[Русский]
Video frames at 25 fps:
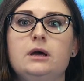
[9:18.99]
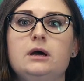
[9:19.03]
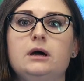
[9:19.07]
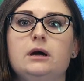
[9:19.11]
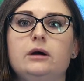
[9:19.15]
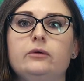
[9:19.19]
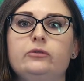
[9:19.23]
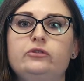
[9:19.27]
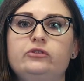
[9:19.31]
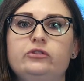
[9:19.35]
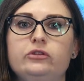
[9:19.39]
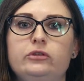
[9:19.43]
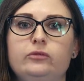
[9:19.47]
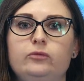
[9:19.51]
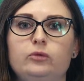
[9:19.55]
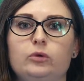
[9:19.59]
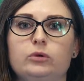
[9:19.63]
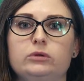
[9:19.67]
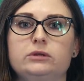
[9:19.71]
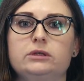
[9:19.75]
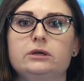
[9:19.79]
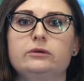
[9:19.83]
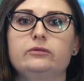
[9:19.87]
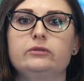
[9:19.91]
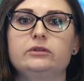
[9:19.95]
А,
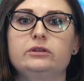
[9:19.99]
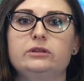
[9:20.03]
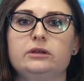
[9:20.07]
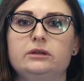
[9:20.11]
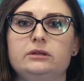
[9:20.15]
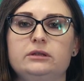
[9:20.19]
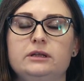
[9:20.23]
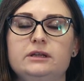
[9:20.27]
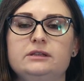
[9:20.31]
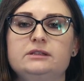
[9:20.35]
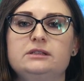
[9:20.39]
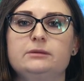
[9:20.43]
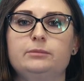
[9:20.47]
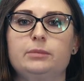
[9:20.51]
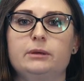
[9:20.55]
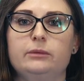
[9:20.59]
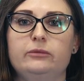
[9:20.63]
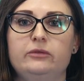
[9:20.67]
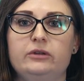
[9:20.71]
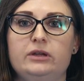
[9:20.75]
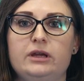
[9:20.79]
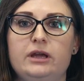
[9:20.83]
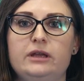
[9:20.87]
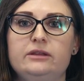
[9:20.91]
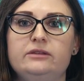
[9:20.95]
В-четвертых, в интернете
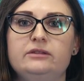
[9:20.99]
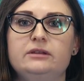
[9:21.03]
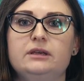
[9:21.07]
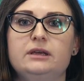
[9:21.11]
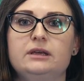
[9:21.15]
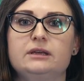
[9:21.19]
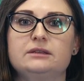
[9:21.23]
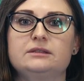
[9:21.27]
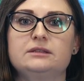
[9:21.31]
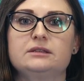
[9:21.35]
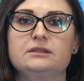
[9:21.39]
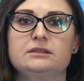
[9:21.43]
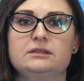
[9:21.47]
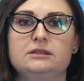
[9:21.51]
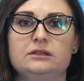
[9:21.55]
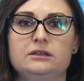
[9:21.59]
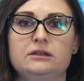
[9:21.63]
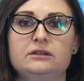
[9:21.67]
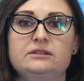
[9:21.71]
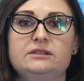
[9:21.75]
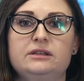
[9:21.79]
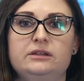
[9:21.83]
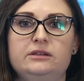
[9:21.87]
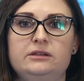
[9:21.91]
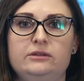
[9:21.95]
проверяйте
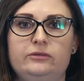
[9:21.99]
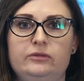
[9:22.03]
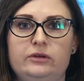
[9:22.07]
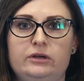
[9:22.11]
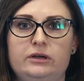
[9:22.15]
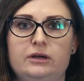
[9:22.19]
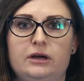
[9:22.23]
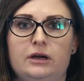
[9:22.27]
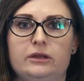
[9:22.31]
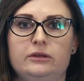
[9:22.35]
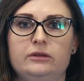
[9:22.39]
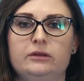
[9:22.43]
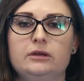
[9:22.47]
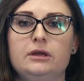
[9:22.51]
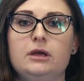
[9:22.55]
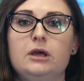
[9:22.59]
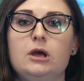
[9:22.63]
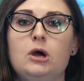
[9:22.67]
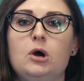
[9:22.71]
SSL-сертификат.